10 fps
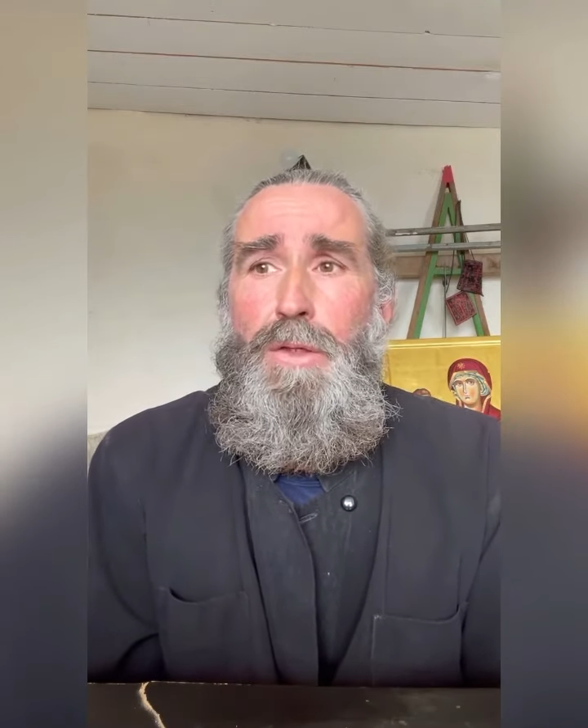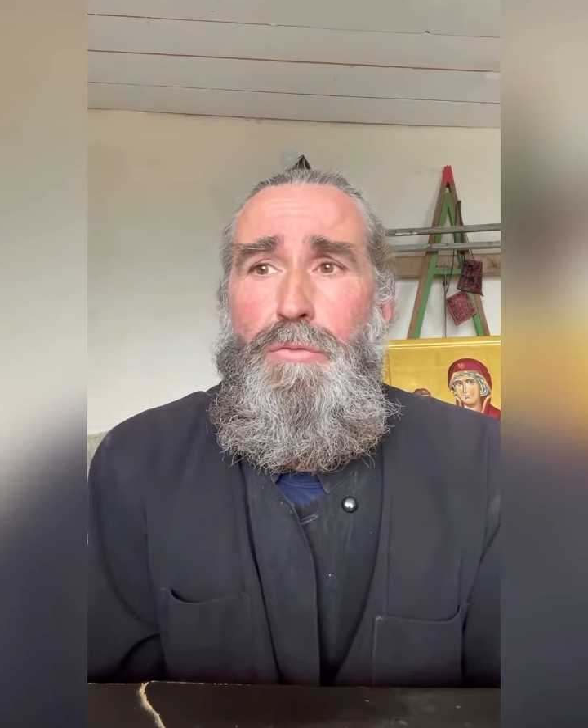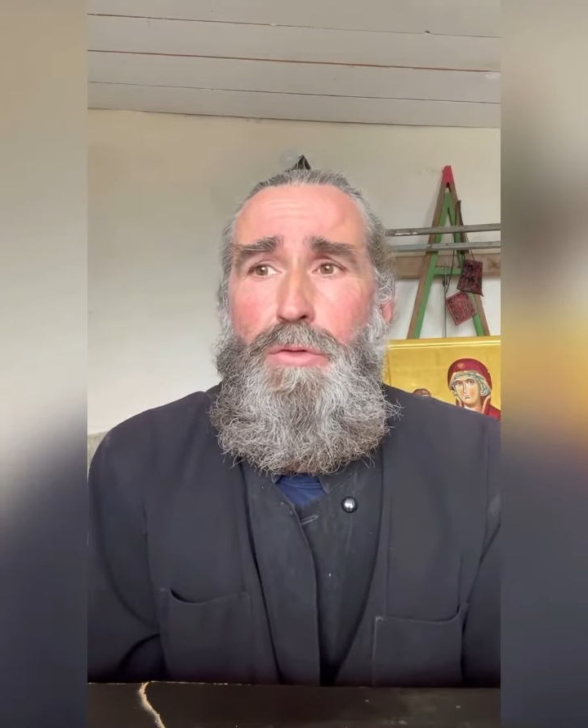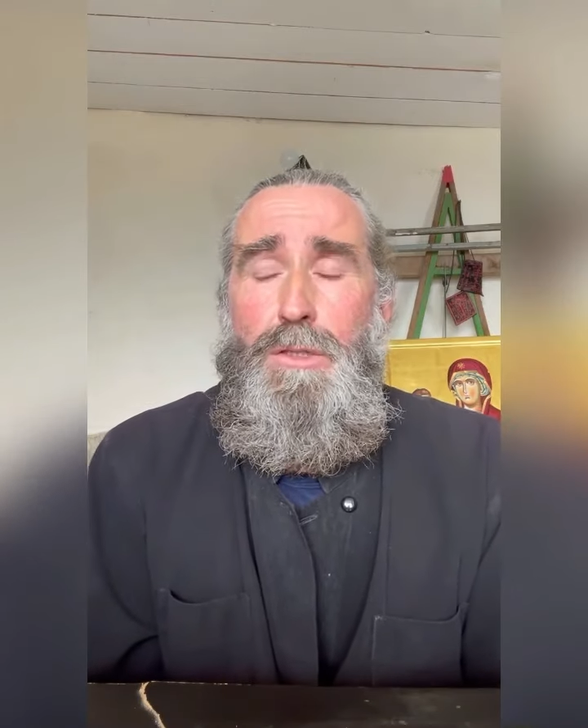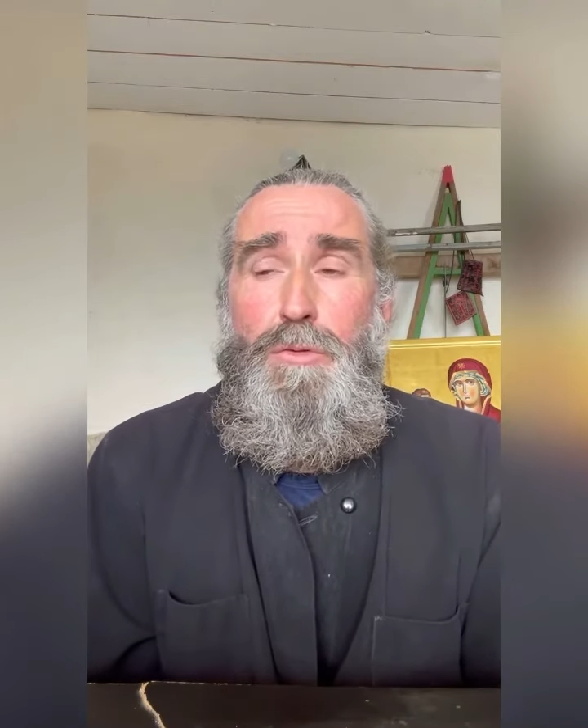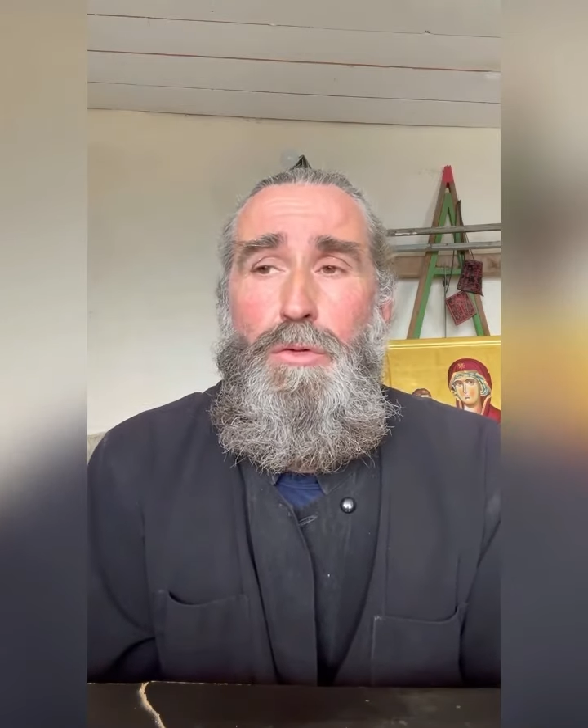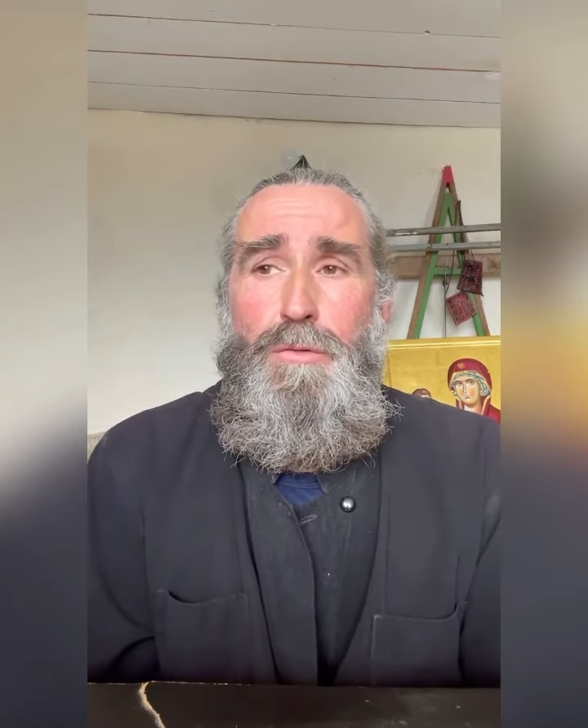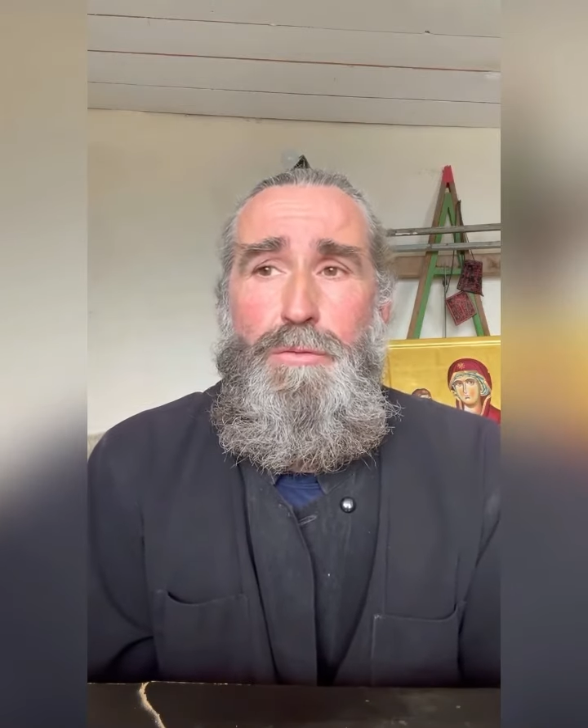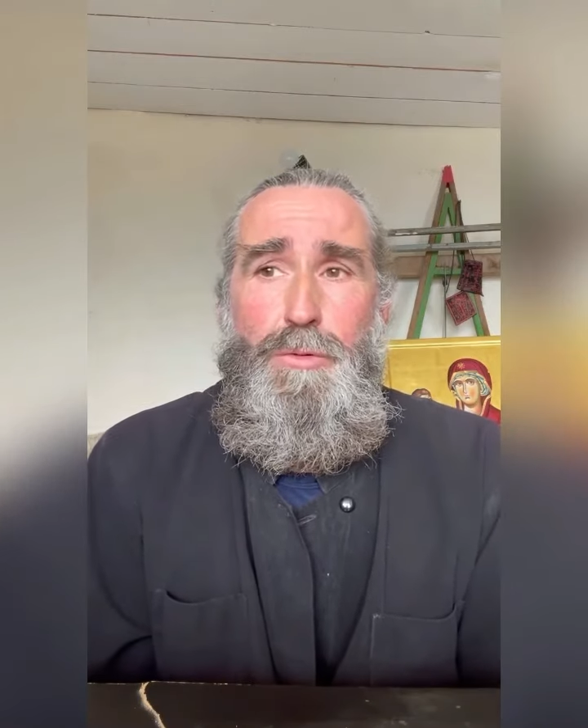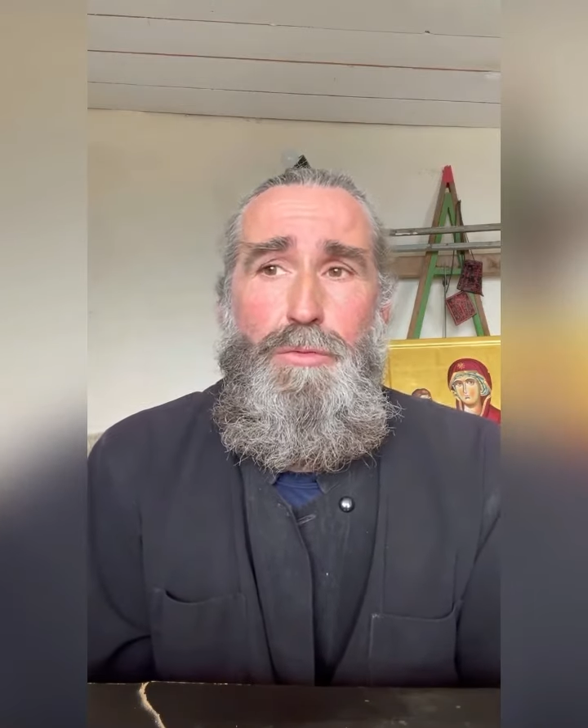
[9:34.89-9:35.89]
Вот, как
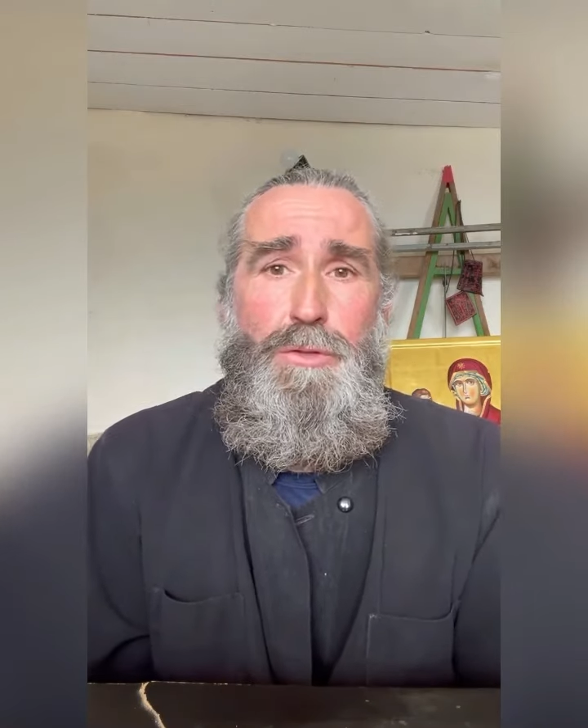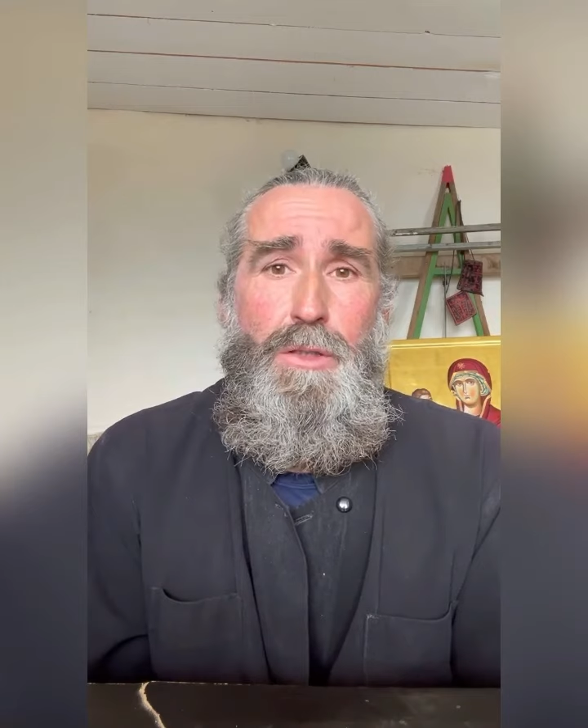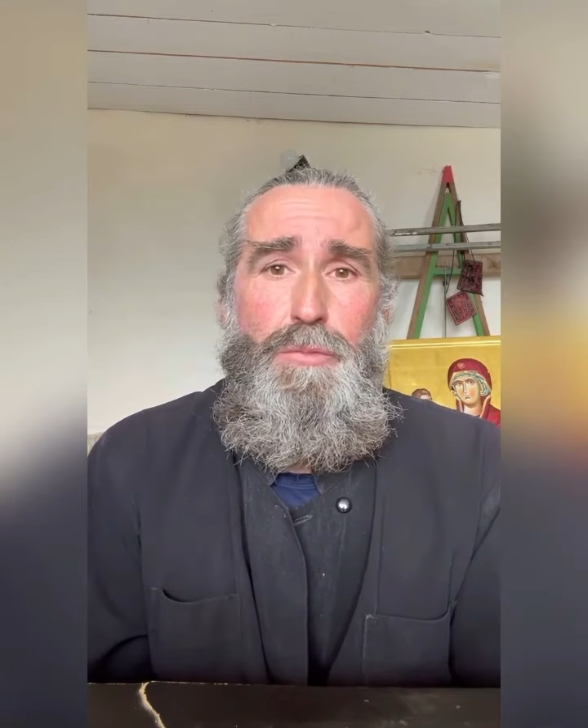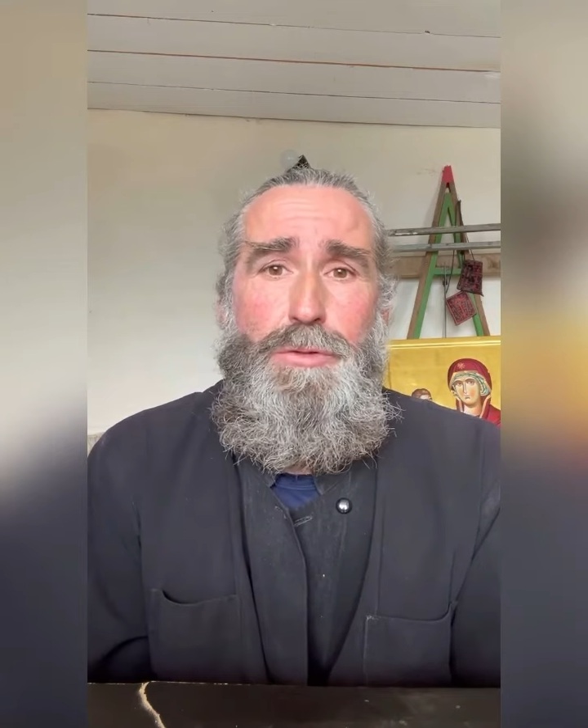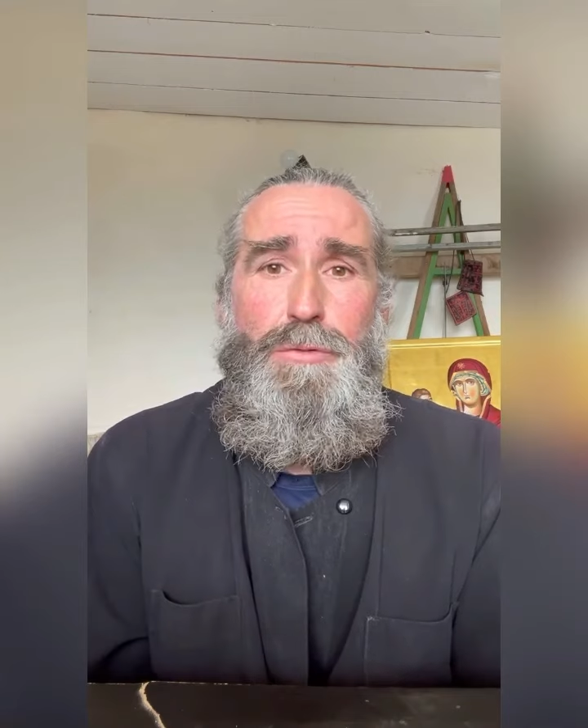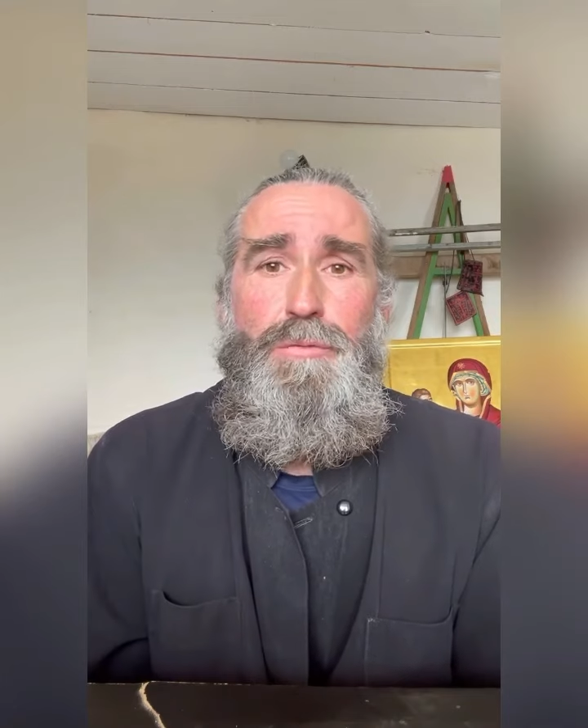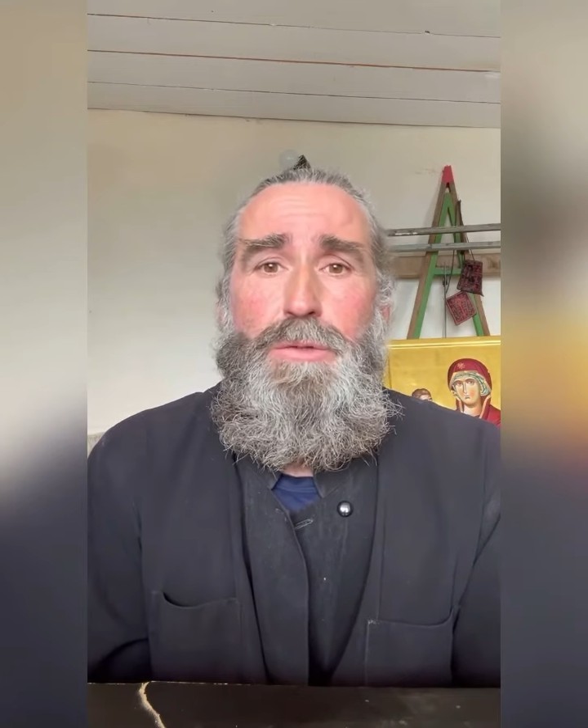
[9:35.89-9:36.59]
только выберусь на почту,